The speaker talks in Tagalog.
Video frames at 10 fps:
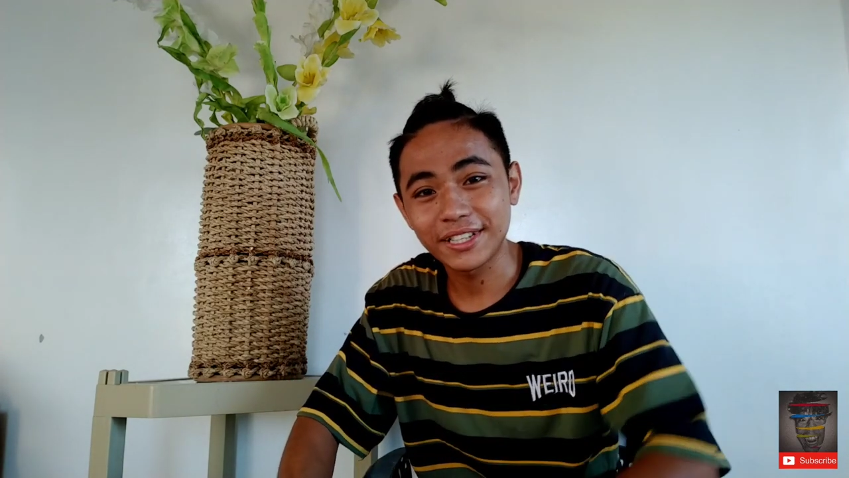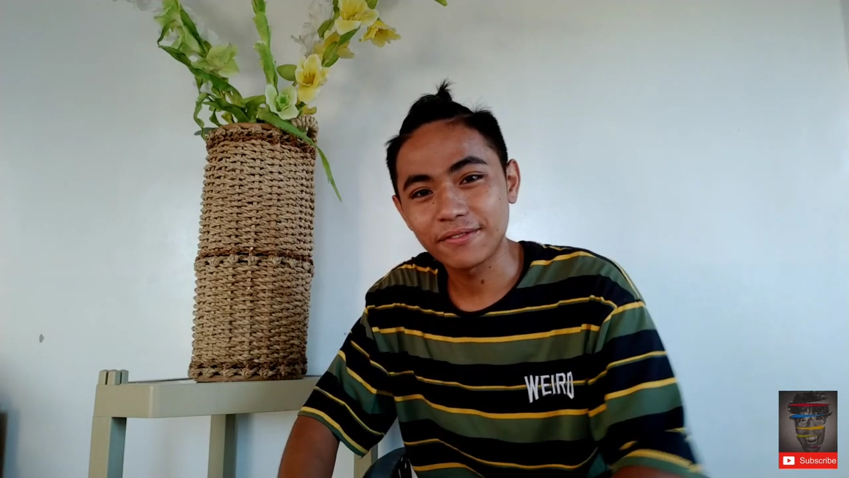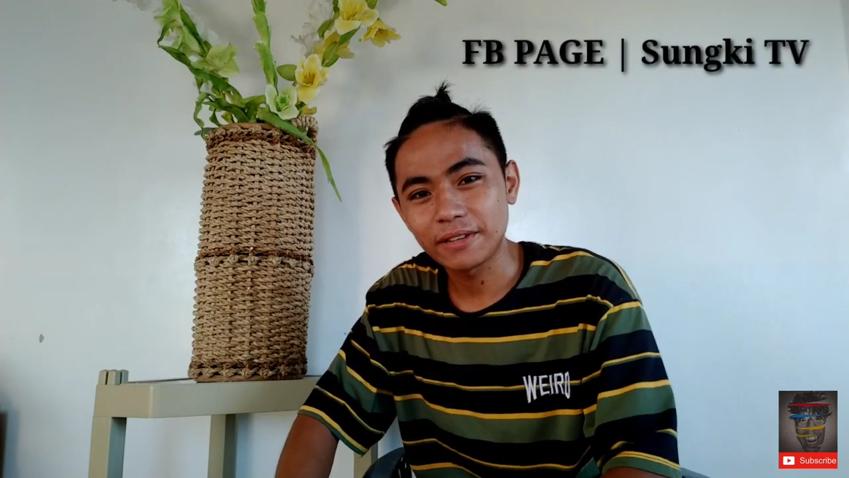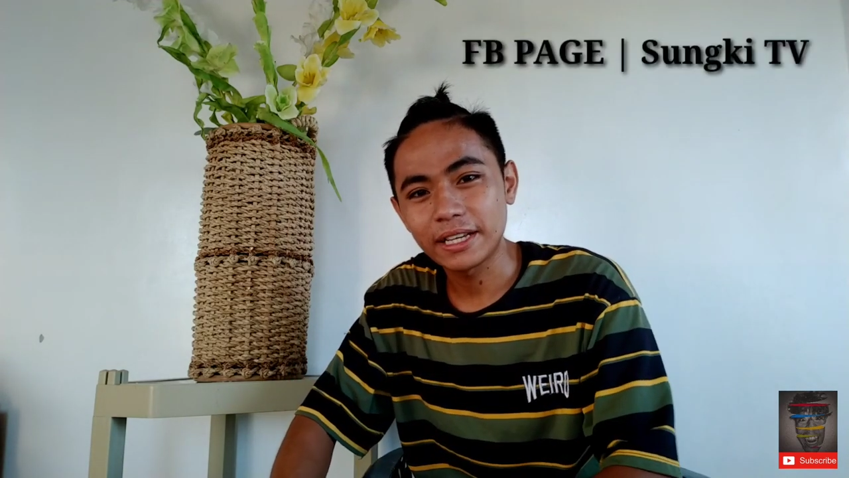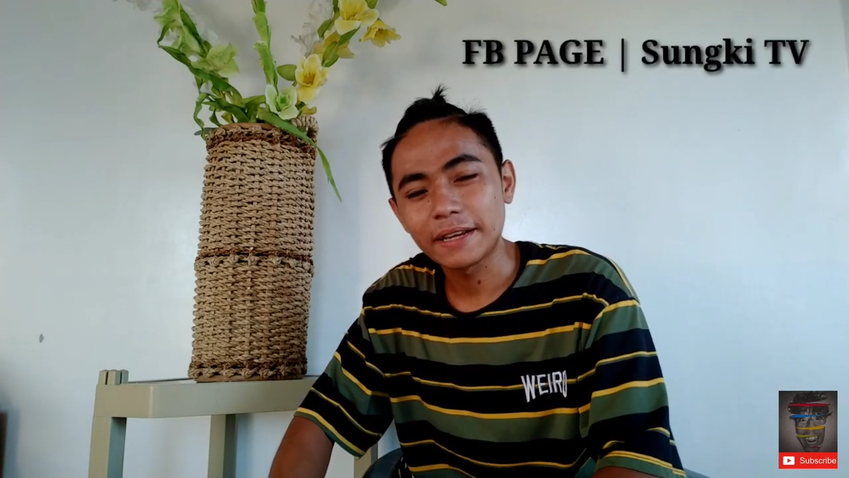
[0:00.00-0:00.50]

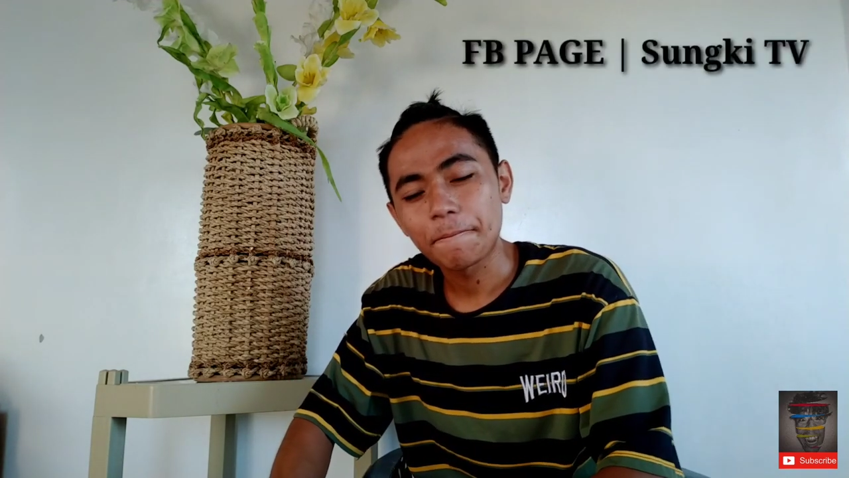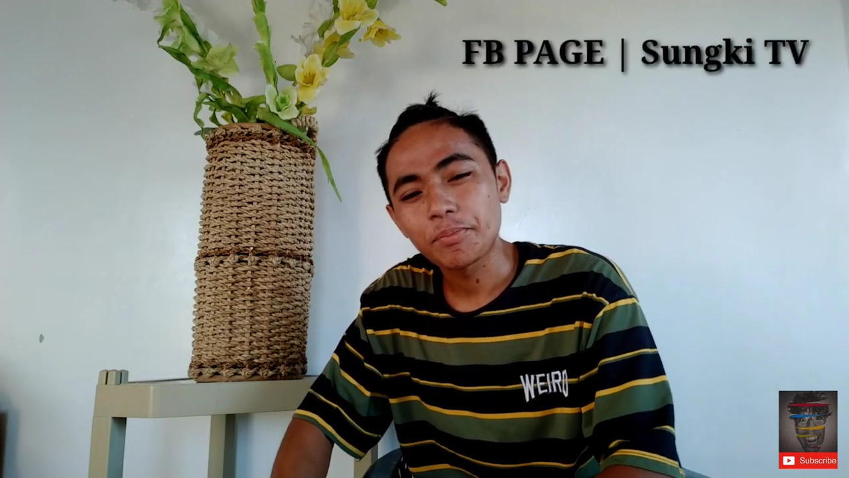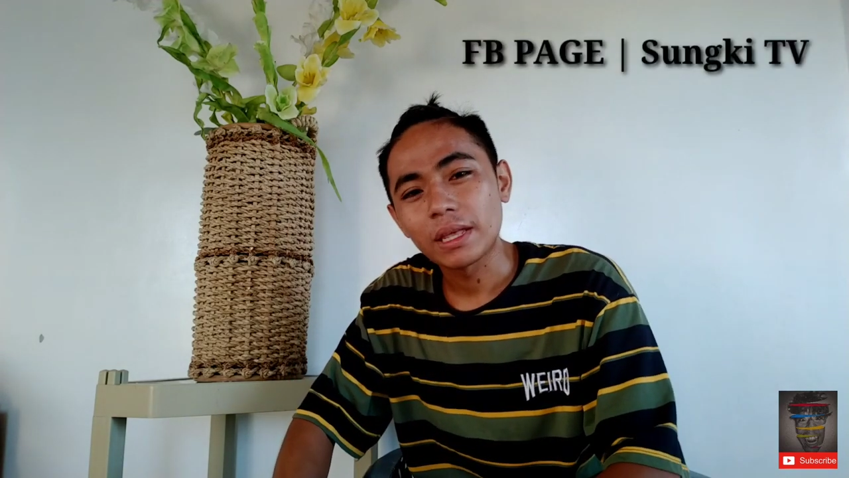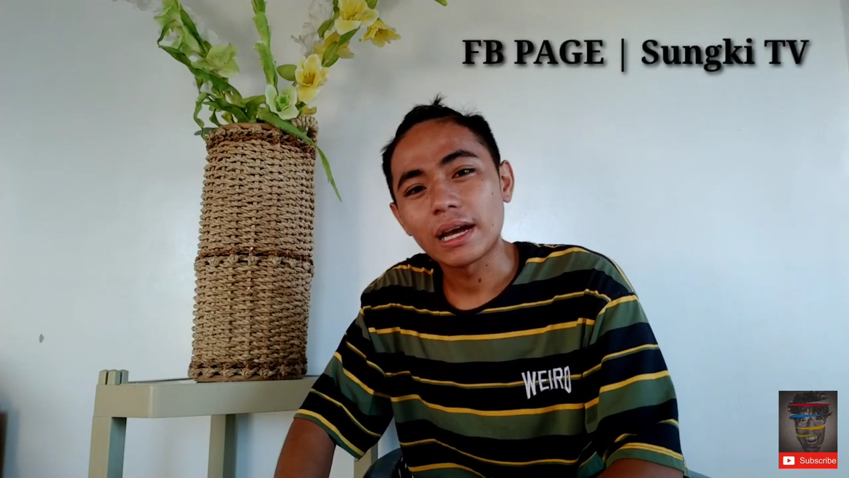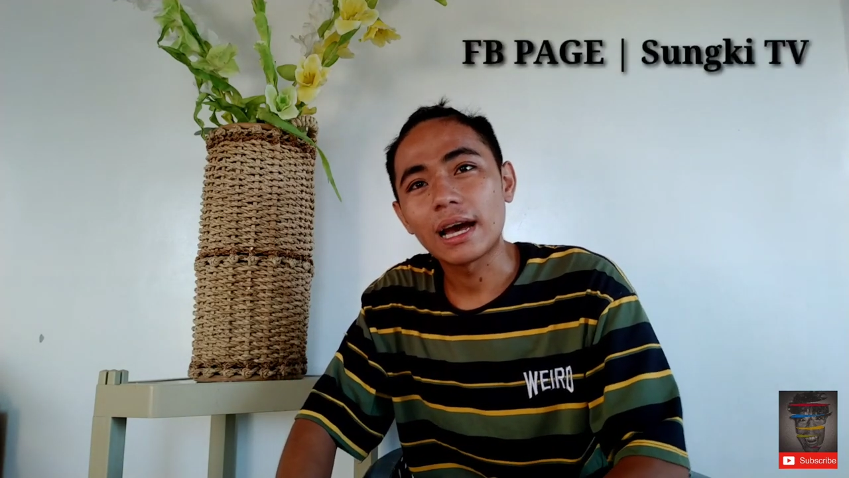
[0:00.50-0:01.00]
TV
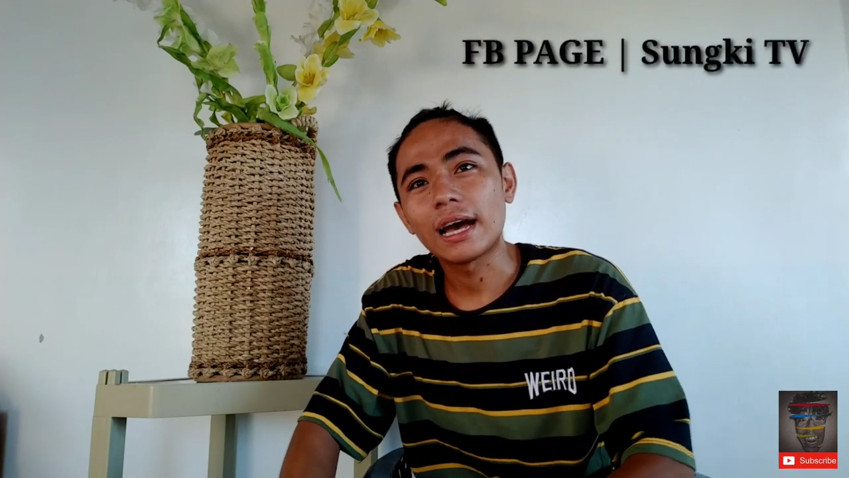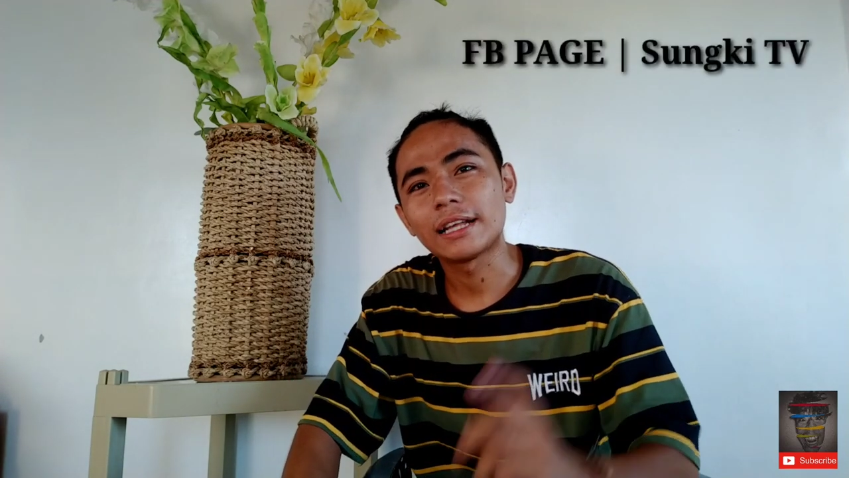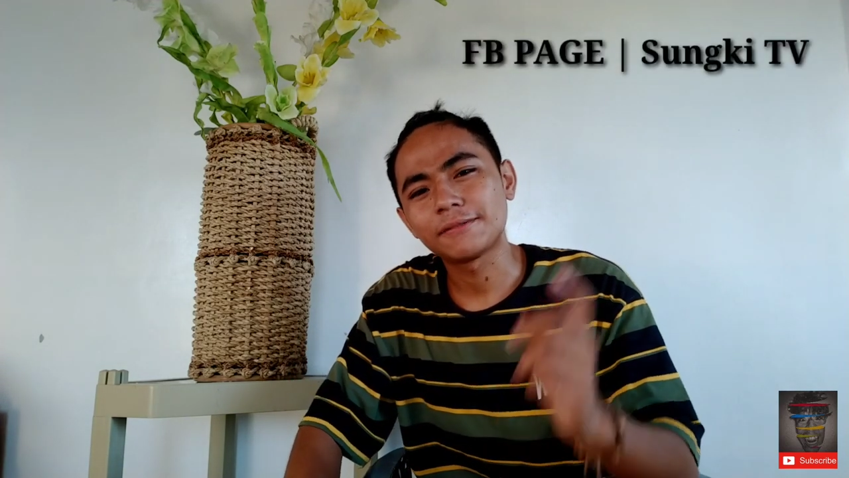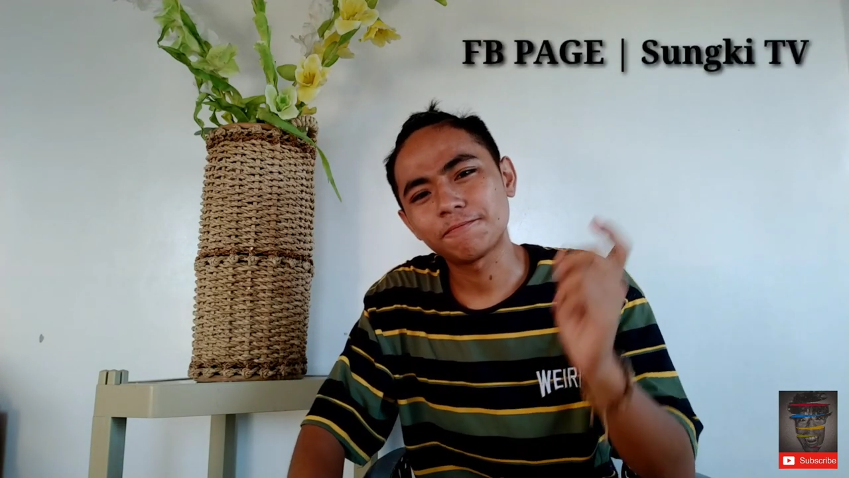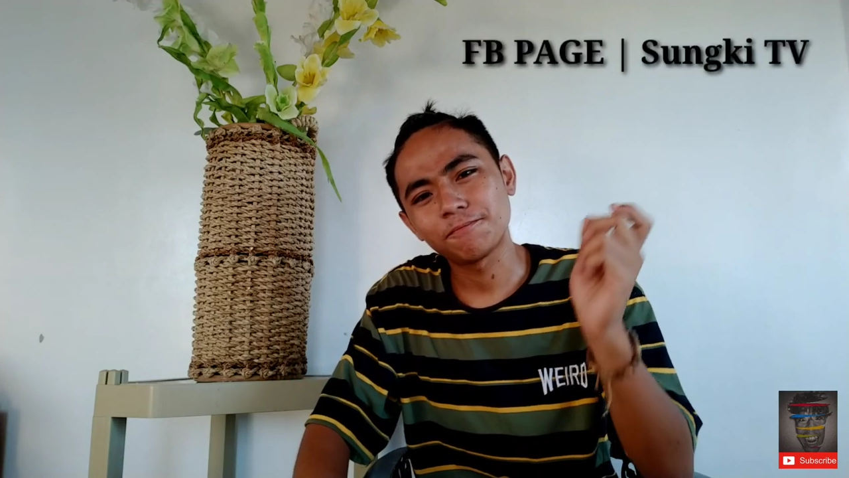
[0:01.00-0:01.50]

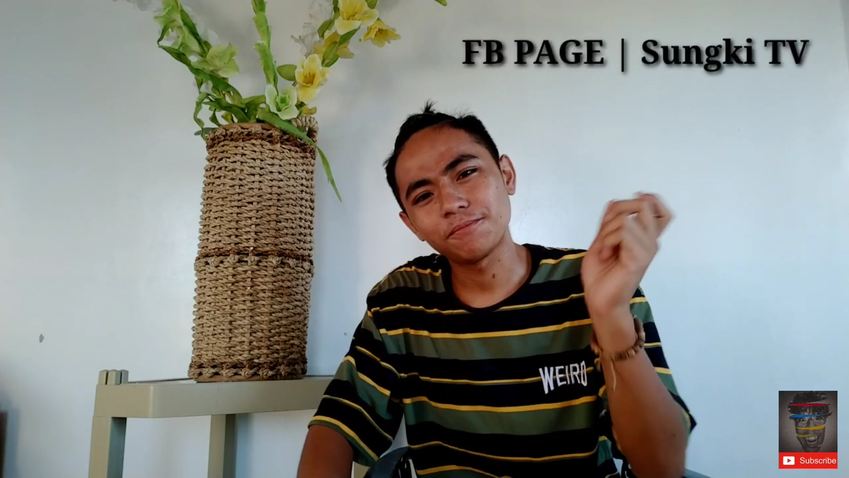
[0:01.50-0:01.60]
at